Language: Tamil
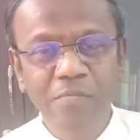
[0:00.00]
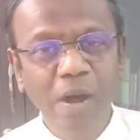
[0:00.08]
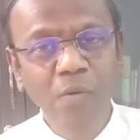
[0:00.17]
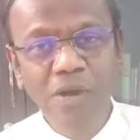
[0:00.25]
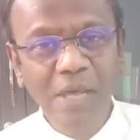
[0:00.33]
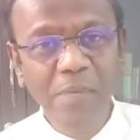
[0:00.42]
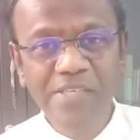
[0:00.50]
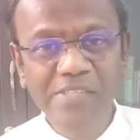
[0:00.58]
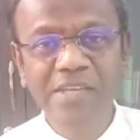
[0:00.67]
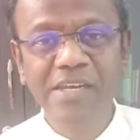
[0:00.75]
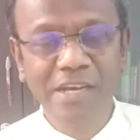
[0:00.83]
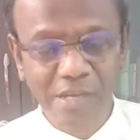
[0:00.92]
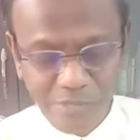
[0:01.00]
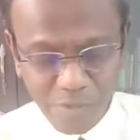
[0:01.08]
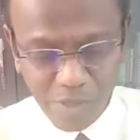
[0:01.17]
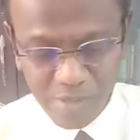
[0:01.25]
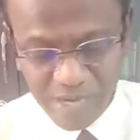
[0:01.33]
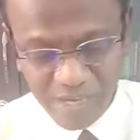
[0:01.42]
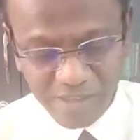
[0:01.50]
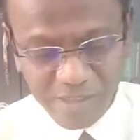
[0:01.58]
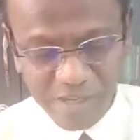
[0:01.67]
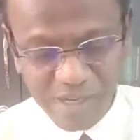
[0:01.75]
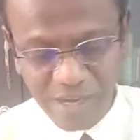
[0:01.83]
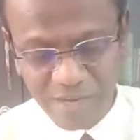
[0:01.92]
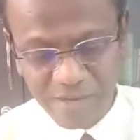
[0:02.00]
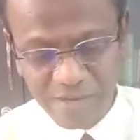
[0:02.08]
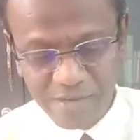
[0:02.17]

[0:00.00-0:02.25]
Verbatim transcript: பவுல் எபேசியருக்கு எழுதும்போது இப்படி எழுதியிருக்கிறார்